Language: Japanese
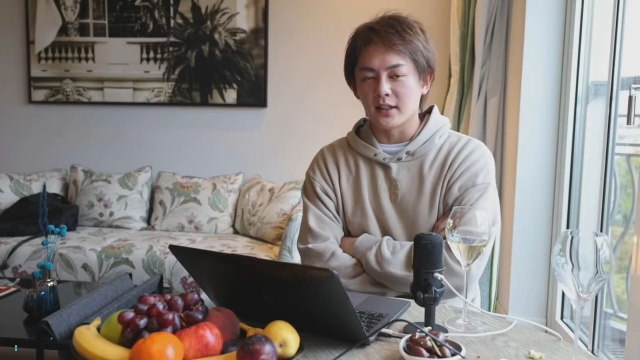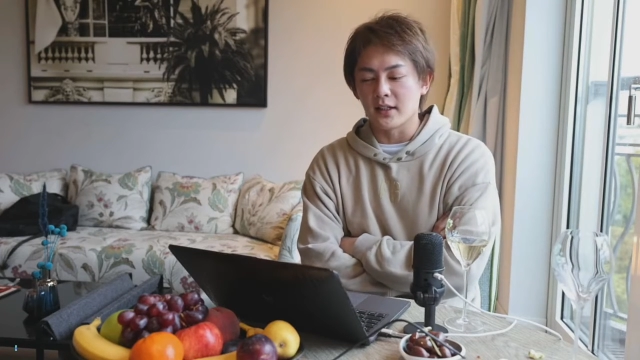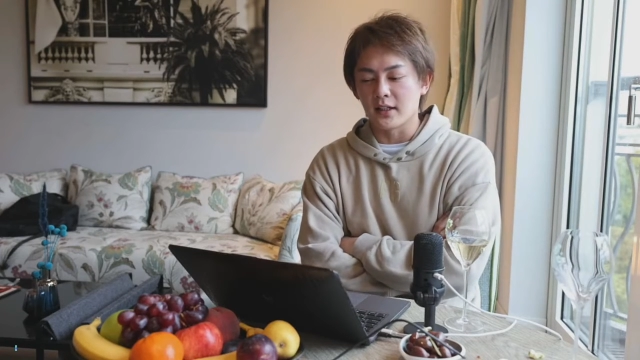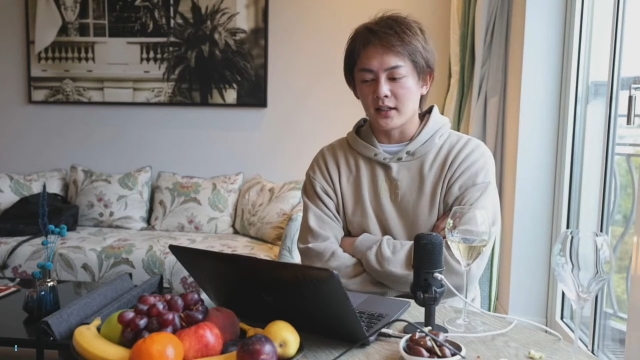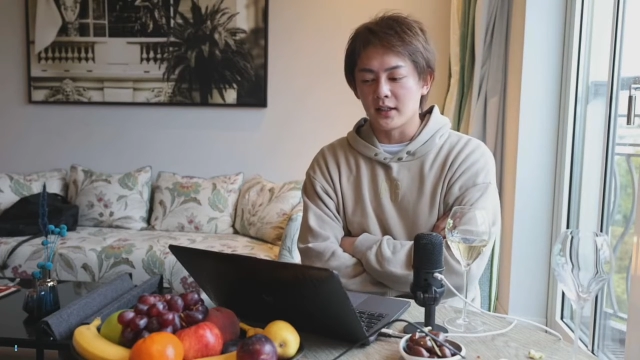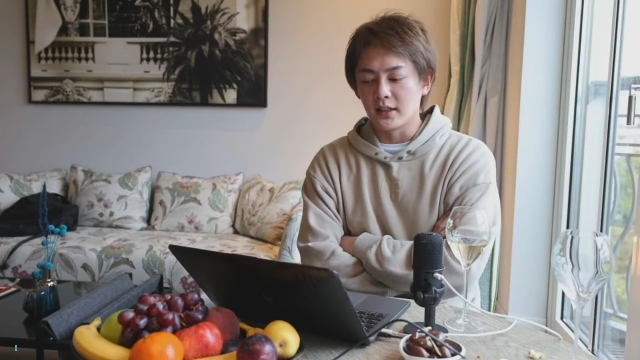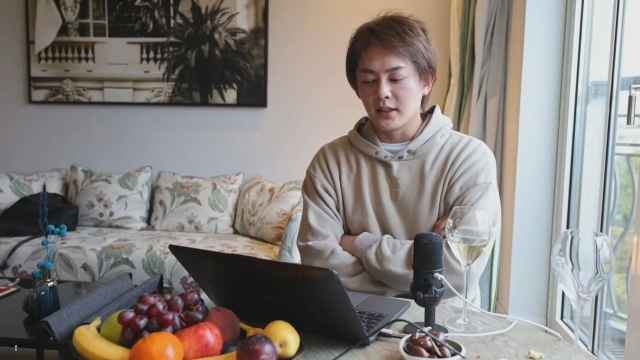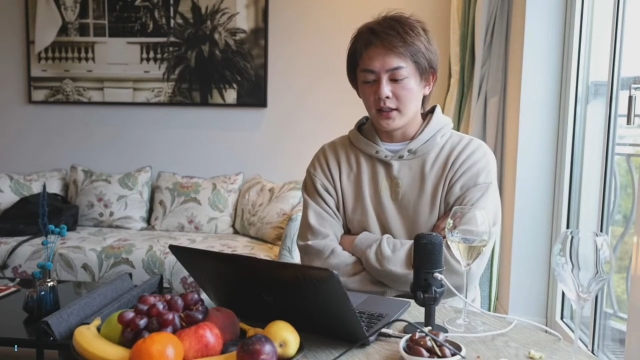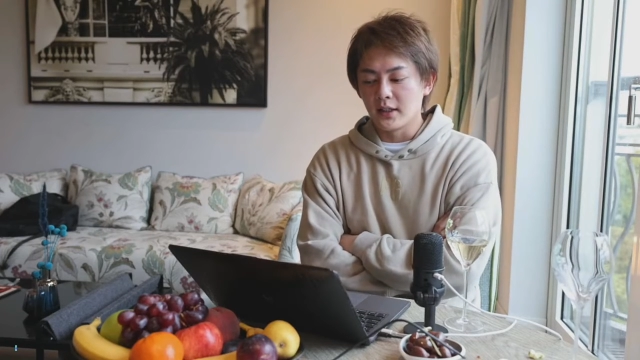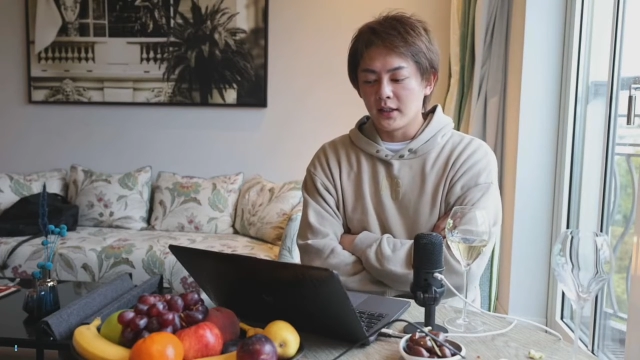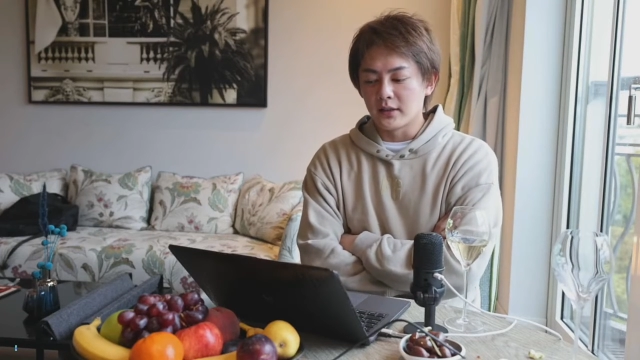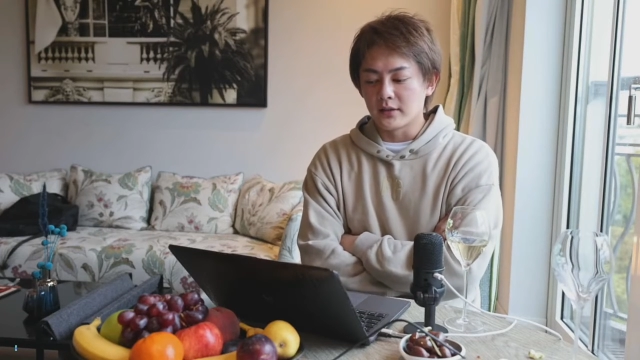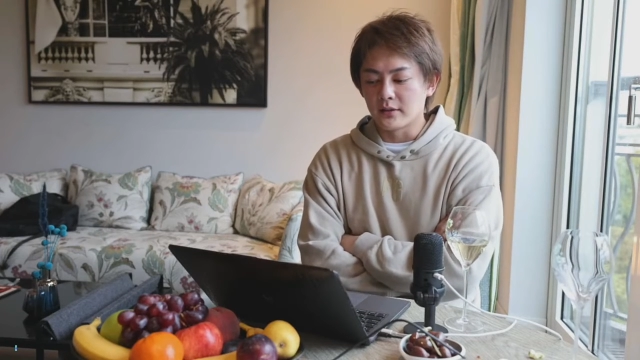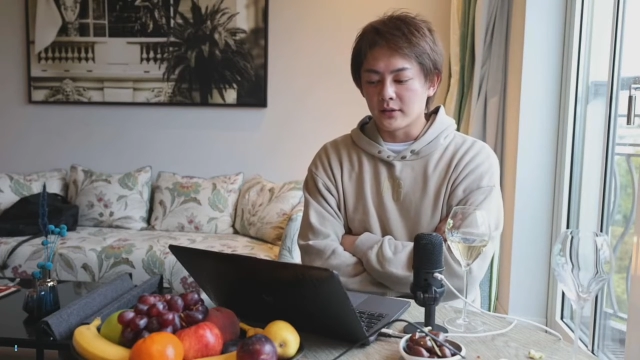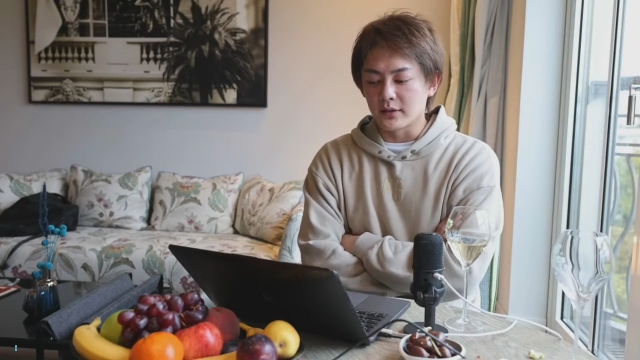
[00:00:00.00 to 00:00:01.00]
が、
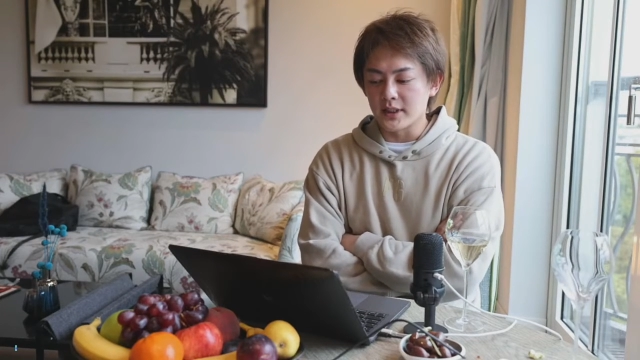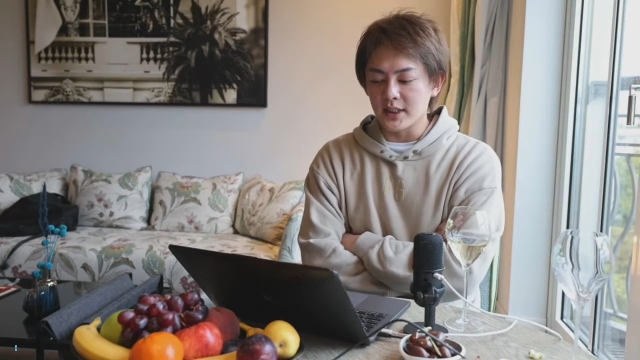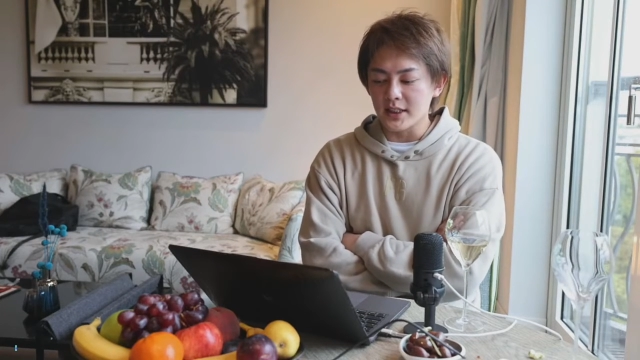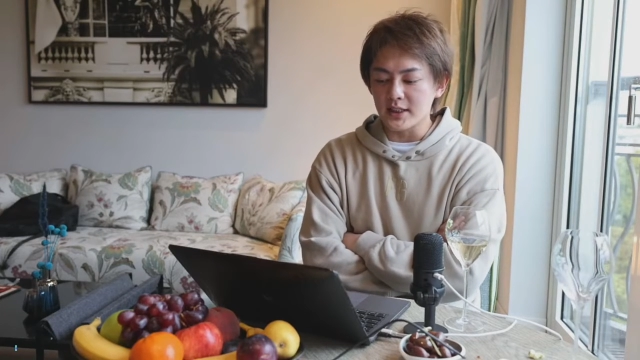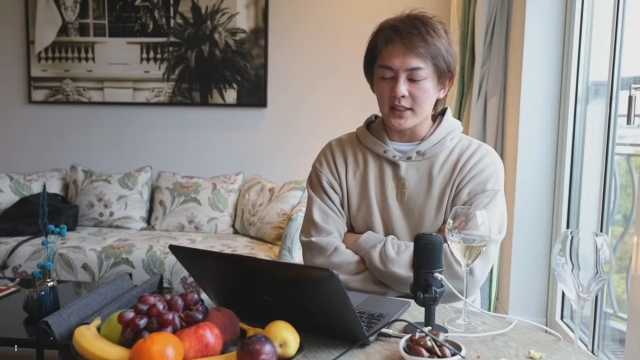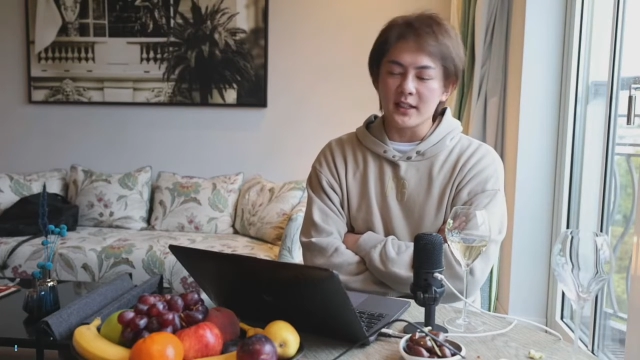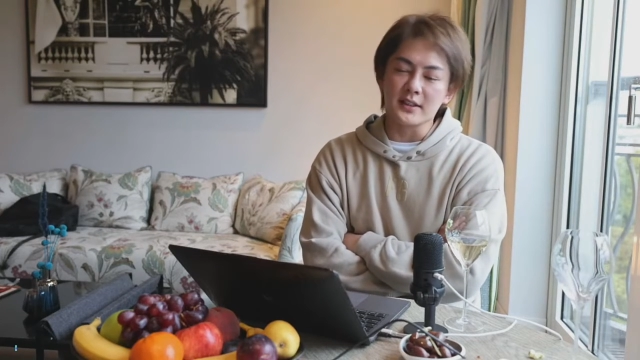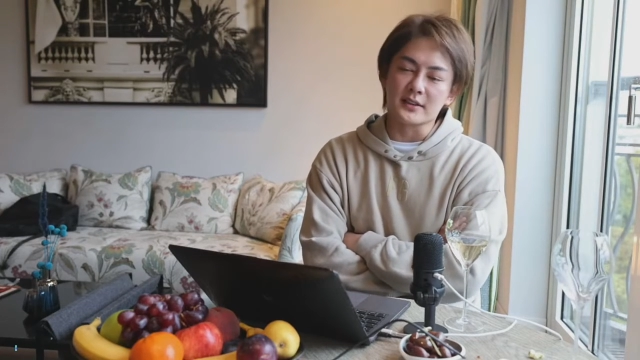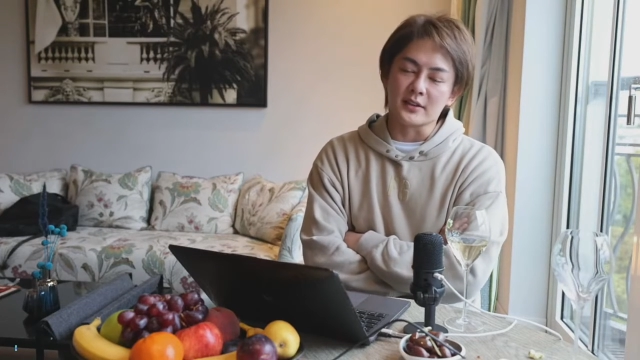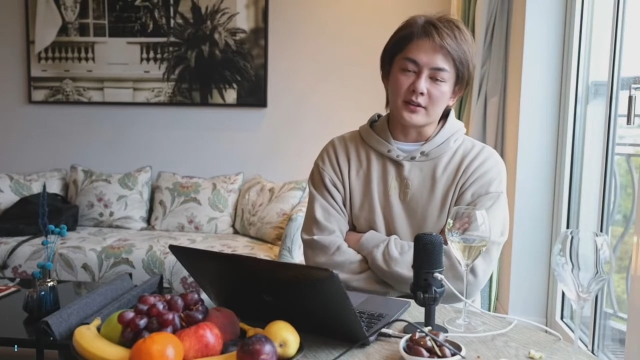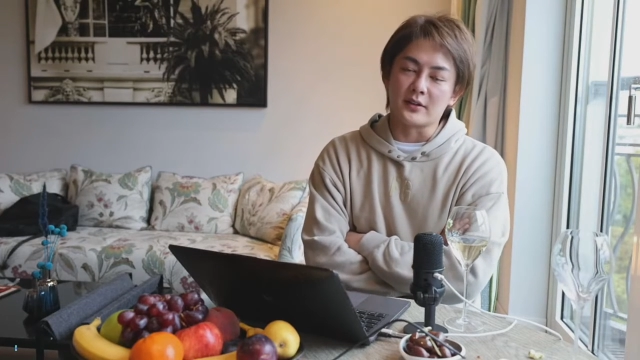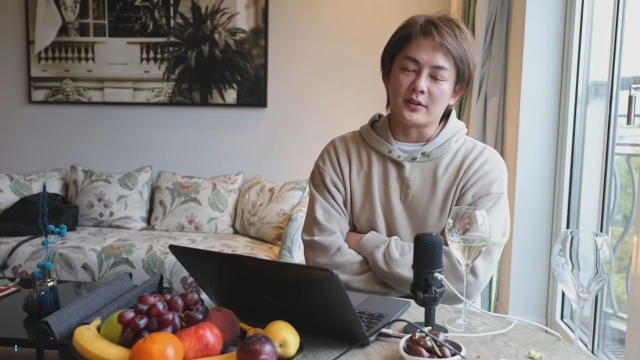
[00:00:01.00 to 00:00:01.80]
土下座してたんですよ。